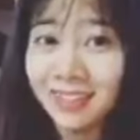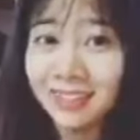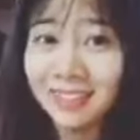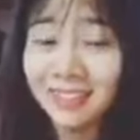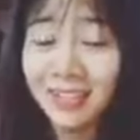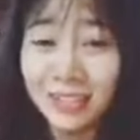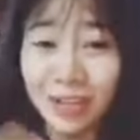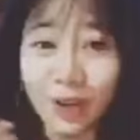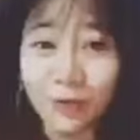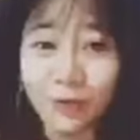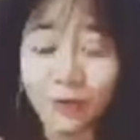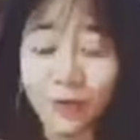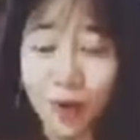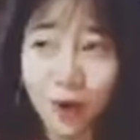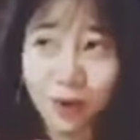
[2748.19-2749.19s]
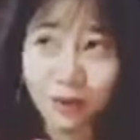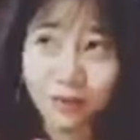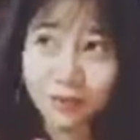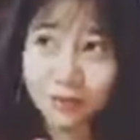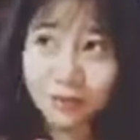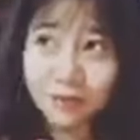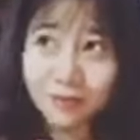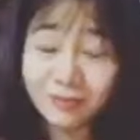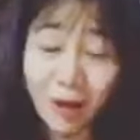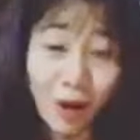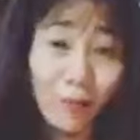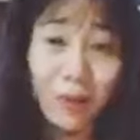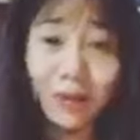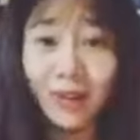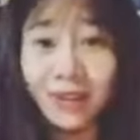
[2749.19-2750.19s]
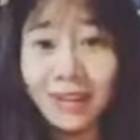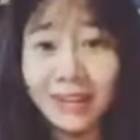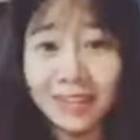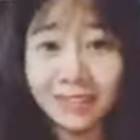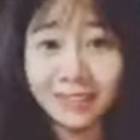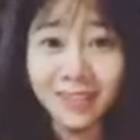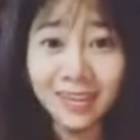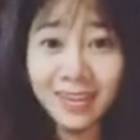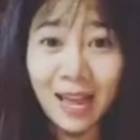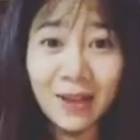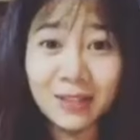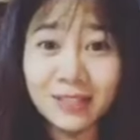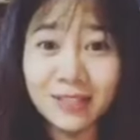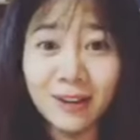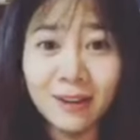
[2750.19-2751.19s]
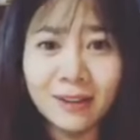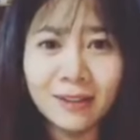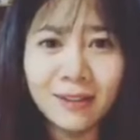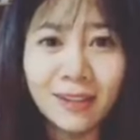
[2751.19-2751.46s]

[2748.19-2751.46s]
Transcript: chứ nó sẽ không còn bỏ mình nó đi nữa hay nó hay chơi